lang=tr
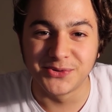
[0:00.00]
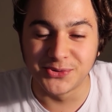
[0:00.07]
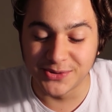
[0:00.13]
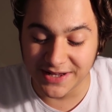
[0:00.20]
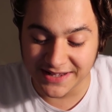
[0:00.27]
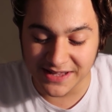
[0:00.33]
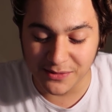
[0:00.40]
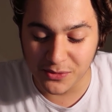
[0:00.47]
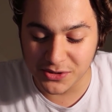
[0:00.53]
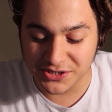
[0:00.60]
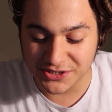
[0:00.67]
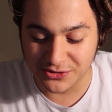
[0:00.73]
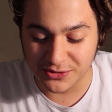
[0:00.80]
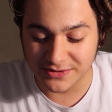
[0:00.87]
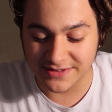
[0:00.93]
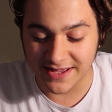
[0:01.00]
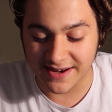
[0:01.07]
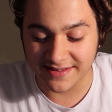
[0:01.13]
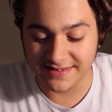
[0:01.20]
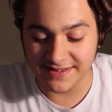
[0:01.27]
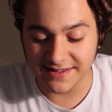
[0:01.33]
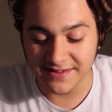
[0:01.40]
gülen emoji
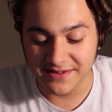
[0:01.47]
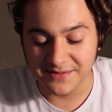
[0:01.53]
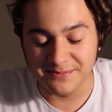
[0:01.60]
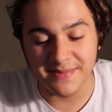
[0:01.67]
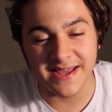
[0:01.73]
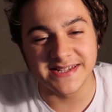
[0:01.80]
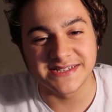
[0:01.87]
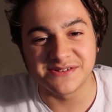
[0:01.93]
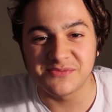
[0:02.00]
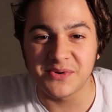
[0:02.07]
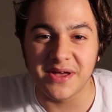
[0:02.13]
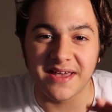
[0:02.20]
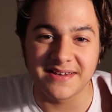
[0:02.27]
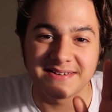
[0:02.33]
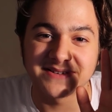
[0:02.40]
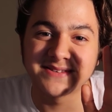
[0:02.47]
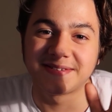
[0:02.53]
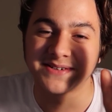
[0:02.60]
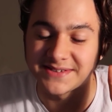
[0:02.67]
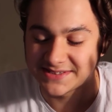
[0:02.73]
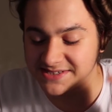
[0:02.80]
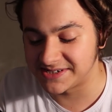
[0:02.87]
gönderdi. Bence bu hacker
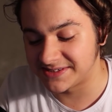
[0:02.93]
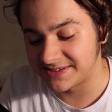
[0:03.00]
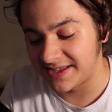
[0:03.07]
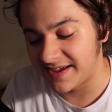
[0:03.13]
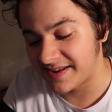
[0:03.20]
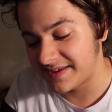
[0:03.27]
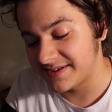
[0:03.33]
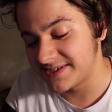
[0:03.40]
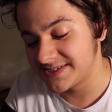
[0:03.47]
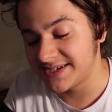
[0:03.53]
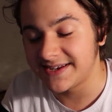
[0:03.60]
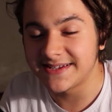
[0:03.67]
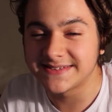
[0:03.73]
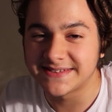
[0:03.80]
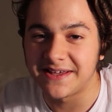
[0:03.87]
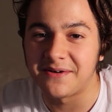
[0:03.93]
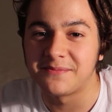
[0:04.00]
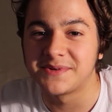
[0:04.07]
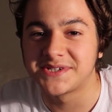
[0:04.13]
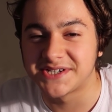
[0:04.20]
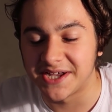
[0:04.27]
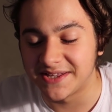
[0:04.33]
tırt çıktı arkadaşlar.
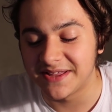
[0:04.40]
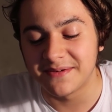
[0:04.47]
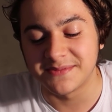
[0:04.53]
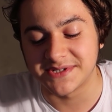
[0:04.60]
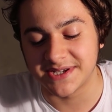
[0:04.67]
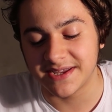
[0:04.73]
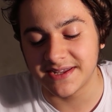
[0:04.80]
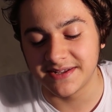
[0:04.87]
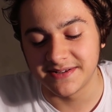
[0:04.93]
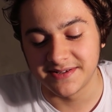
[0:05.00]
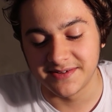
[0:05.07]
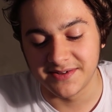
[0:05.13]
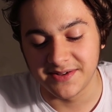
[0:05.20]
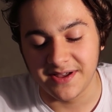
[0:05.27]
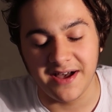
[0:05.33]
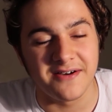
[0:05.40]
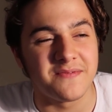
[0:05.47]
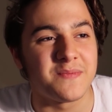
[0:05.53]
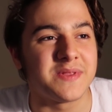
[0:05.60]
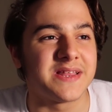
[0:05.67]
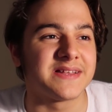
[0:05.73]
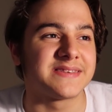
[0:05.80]
Hesabımı çalamayacak.
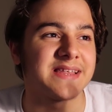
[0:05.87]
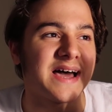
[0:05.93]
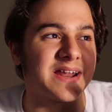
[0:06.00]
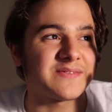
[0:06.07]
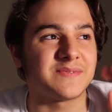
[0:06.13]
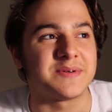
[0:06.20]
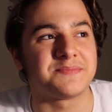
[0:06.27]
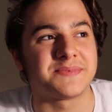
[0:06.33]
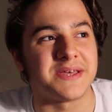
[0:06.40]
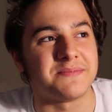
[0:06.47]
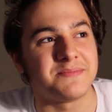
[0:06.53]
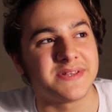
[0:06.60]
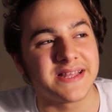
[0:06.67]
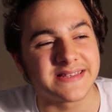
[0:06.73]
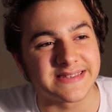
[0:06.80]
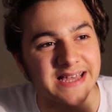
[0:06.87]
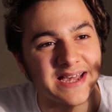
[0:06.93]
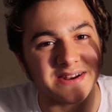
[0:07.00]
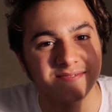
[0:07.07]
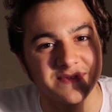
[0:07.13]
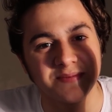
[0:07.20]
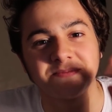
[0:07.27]
Ha bir de Dark Web'ten bir de
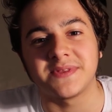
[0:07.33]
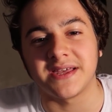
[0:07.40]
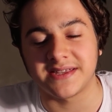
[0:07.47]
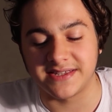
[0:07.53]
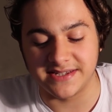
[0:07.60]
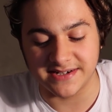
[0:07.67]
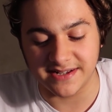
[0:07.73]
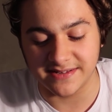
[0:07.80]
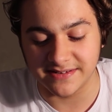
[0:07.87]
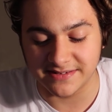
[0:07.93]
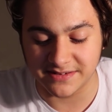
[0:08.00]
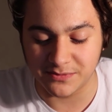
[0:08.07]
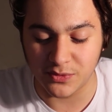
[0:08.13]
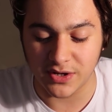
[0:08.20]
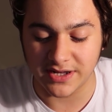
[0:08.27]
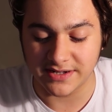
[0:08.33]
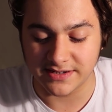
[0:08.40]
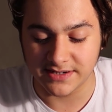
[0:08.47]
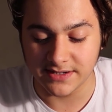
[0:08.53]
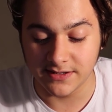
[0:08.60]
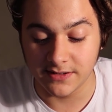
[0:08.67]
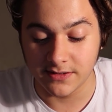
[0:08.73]
Dark Web'ten kiraladık bu
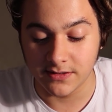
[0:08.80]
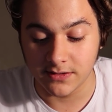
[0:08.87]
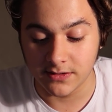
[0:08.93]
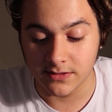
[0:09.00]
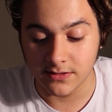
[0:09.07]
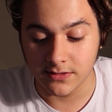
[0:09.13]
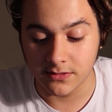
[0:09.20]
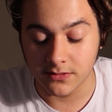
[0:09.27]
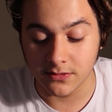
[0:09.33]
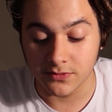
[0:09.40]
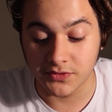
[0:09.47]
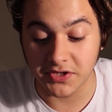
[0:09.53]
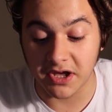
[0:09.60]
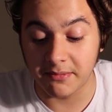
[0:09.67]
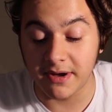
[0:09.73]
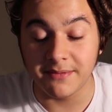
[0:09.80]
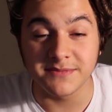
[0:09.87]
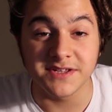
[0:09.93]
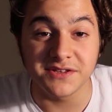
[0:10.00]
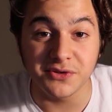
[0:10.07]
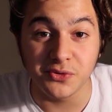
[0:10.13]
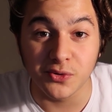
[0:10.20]
hacker'ı.
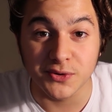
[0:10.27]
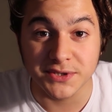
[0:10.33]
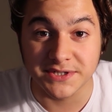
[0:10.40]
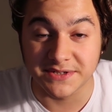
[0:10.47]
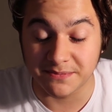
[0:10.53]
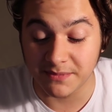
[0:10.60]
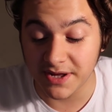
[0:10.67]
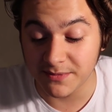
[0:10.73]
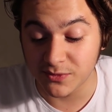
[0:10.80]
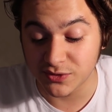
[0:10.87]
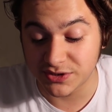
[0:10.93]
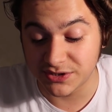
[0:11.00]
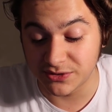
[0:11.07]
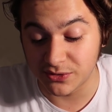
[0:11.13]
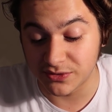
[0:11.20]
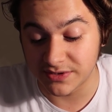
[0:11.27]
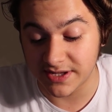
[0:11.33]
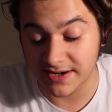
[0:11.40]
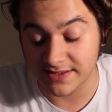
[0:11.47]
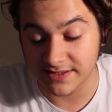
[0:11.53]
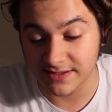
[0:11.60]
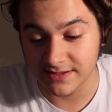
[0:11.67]
Tamam dedi göz kırpma emojisi
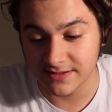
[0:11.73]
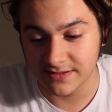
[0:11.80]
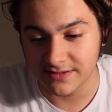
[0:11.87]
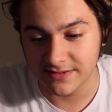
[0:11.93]
gönderdi.